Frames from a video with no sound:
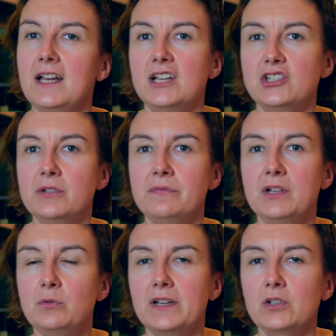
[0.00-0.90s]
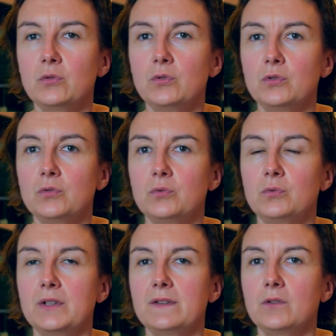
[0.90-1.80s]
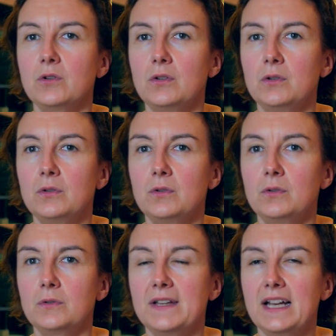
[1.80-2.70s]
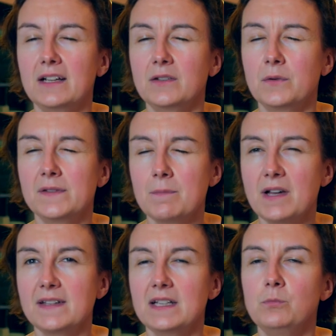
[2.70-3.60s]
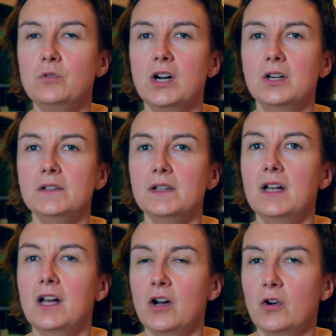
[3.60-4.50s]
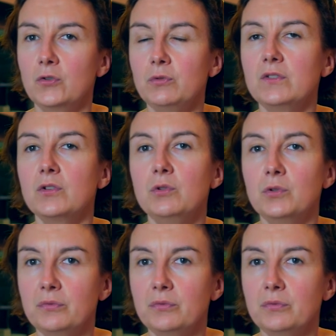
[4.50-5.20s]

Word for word: J'ai fait l'ouverture du restaurant l'art de Saint-Martin-les-Boulognes, ensuite celui de